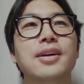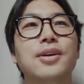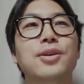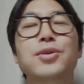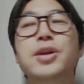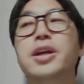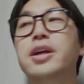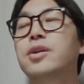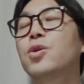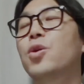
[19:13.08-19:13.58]

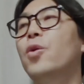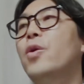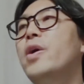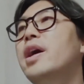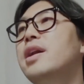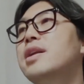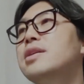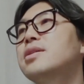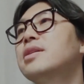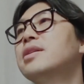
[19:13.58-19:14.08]
우리 교회
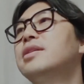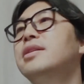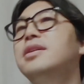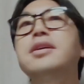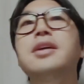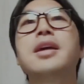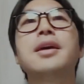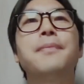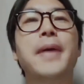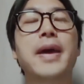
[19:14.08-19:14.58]
안에서
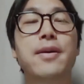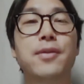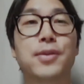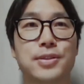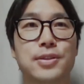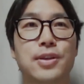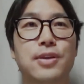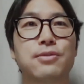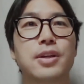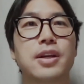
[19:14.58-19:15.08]
그렇게
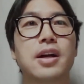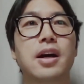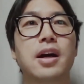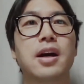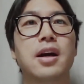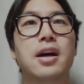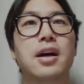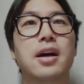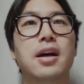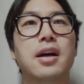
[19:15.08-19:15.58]
배웠어요,
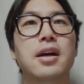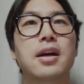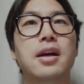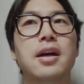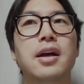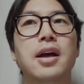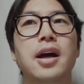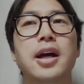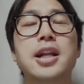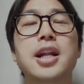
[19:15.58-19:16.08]
우리가.
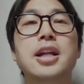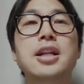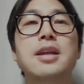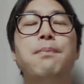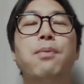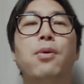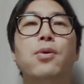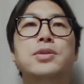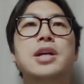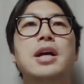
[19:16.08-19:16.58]
하나님
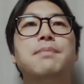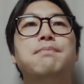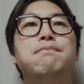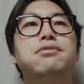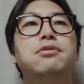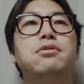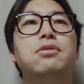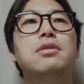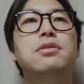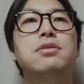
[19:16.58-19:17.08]
보좌
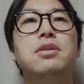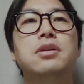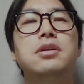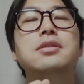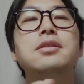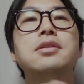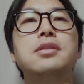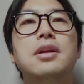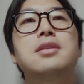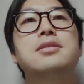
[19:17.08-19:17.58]
붙들고
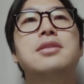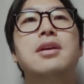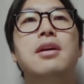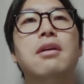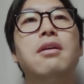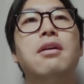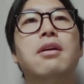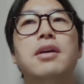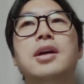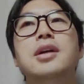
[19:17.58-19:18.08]

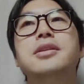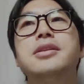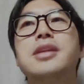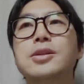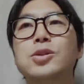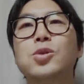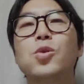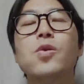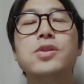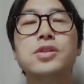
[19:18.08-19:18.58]
흔들어서 내
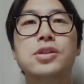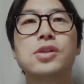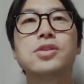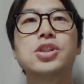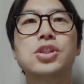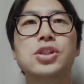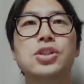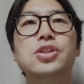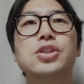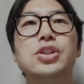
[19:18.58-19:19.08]
소원
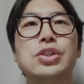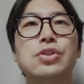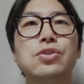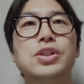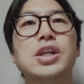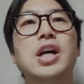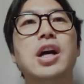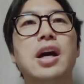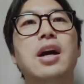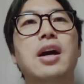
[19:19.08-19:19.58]
성취를
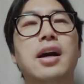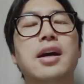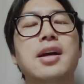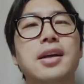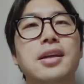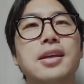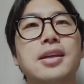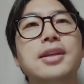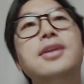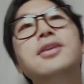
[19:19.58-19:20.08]
이루자,
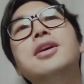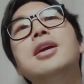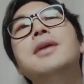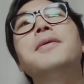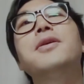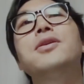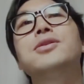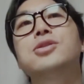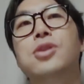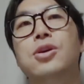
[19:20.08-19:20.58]
이렇게
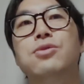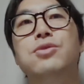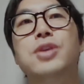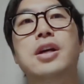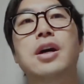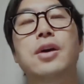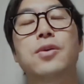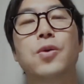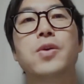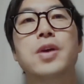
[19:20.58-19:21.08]
배웠어요,
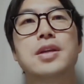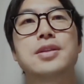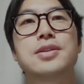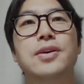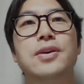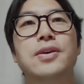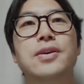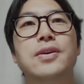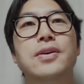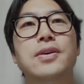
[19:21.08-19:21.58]
우리가
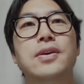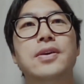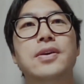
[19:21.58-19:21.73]
교회에서.